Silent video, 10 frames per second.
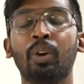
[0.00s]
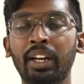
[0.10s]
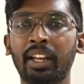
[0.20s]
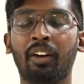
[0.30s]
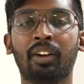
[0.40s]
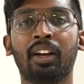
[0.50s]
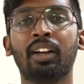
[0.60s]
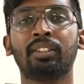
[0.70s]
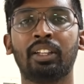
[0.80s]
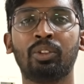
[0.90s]
ஒன்
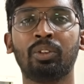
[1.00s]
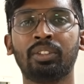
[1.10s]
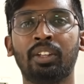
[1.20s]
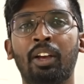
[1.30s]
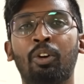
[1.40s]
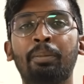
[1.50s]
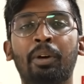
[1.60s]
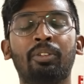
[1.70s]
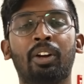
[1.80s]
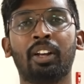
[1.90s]
இண்டியாவுக்காக சந்தோஷ்
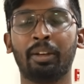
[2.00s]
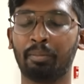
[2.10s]
ஒளிப்பதிவாளர்